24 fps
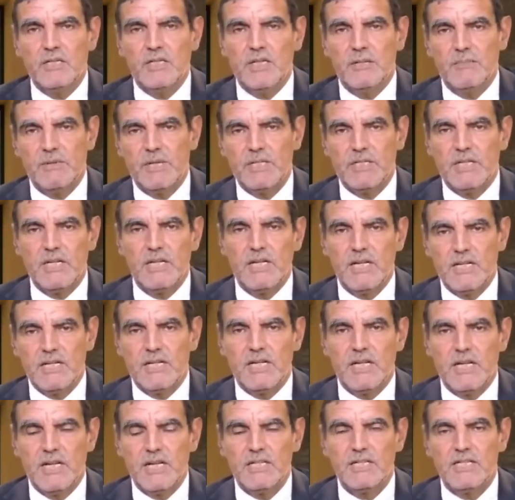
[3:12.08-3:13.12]
لماذا؟
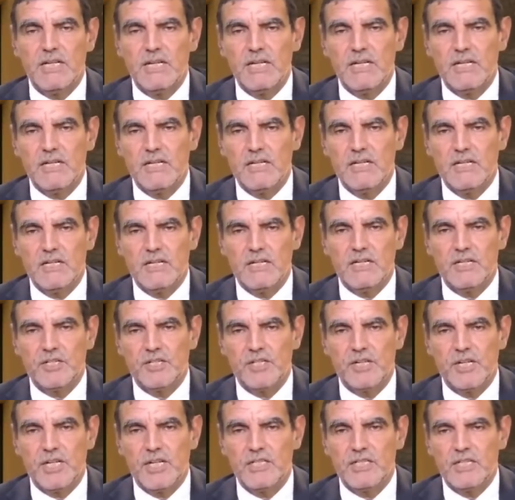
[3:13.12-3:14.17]
لأن هذا
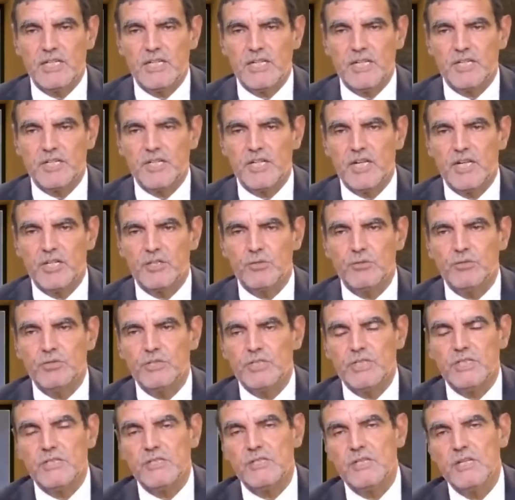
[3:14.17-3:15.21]
الشيء هذه الأشياء
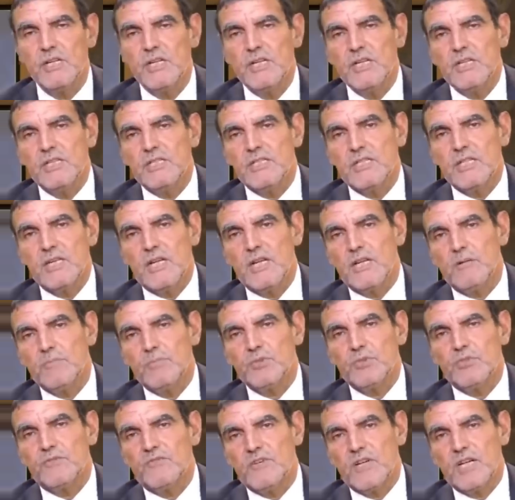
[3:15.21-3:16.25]
تحدث
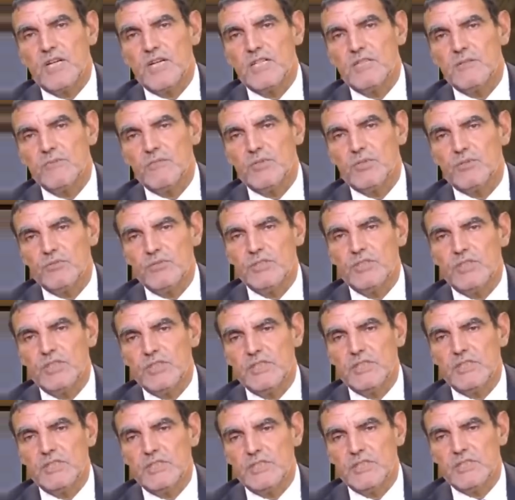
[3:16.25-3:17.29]
تلخبط في الهضم
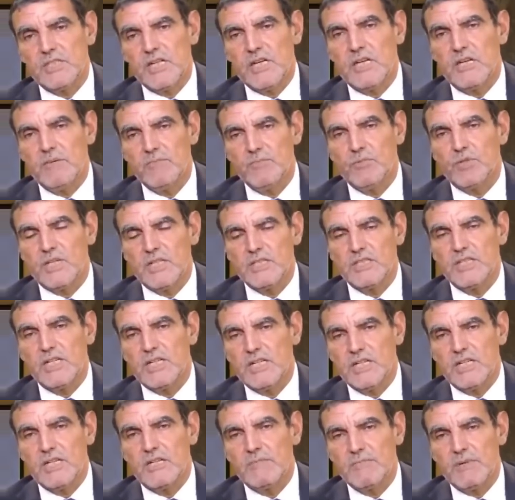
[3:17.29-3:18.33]
وتحدث يعني تخمرات
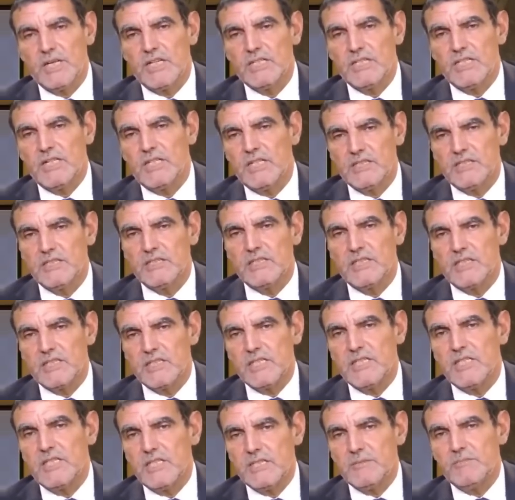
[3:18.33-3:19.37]
داخل المعدة التي
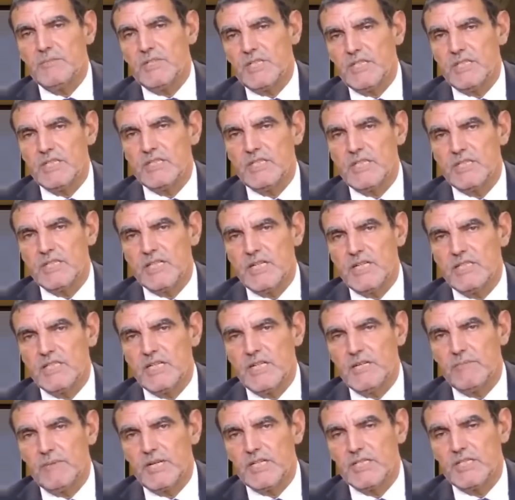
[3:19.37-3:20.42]
تزيد من حدة
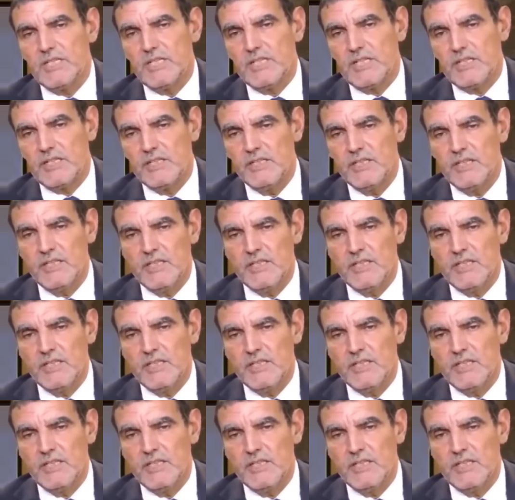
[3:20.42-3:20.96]
هذه البكتيريا